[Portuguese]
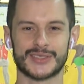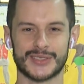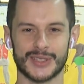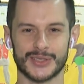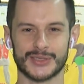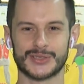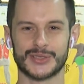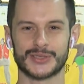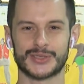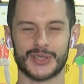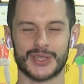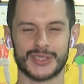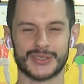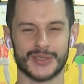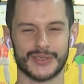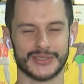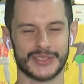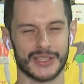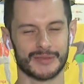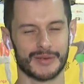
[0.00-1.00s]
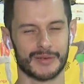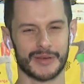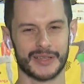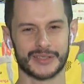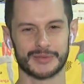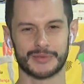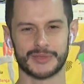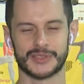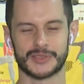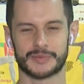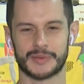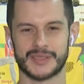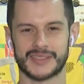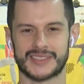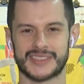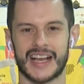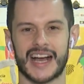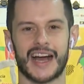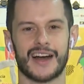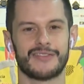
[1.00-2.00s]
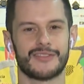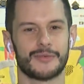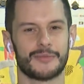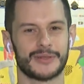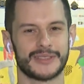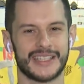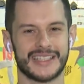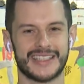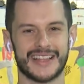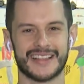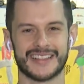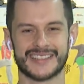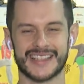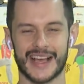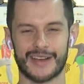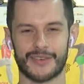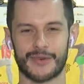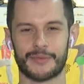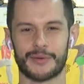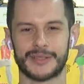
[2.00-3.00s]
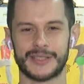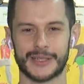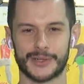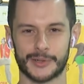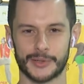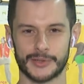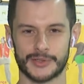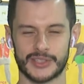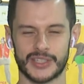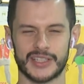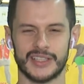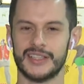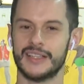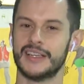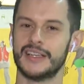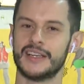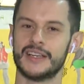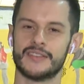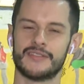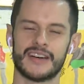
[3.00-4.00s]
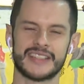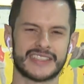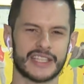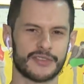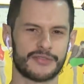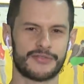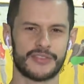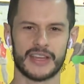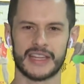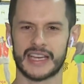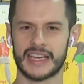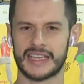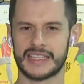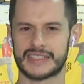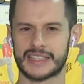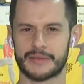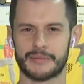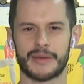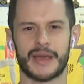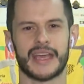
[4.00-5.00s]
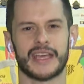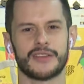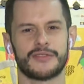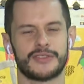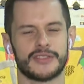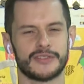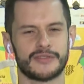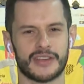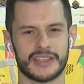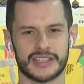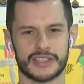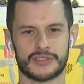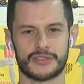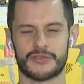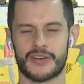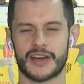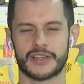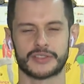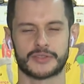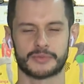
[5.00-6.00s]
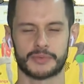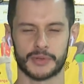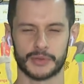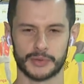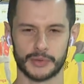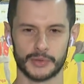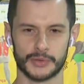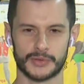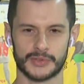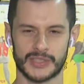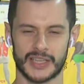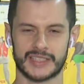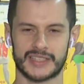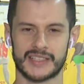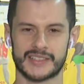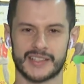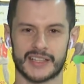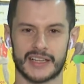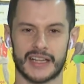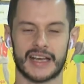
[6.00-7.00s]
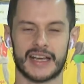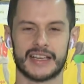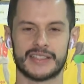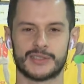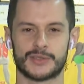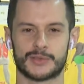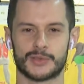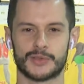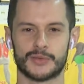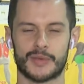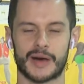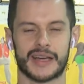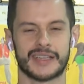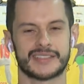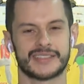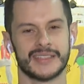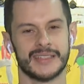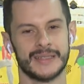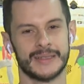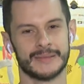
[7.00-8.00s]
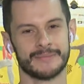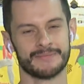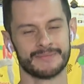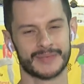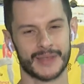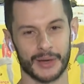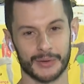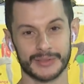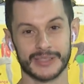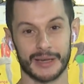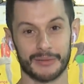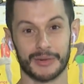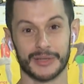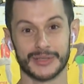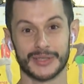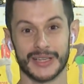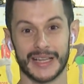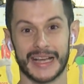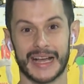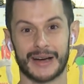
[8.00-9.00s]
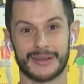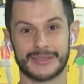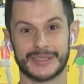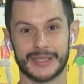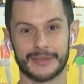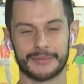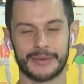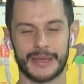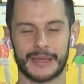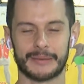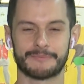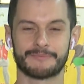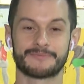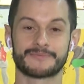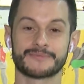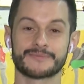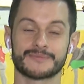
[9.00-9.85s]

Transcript: e seus tutores vão ter um momento muito especial, vão poder dançar, vão poder curtir. Vai ter feira ali também, enfim, venda de vários produtos artesanais e tudo mais. Então tá muito legal também.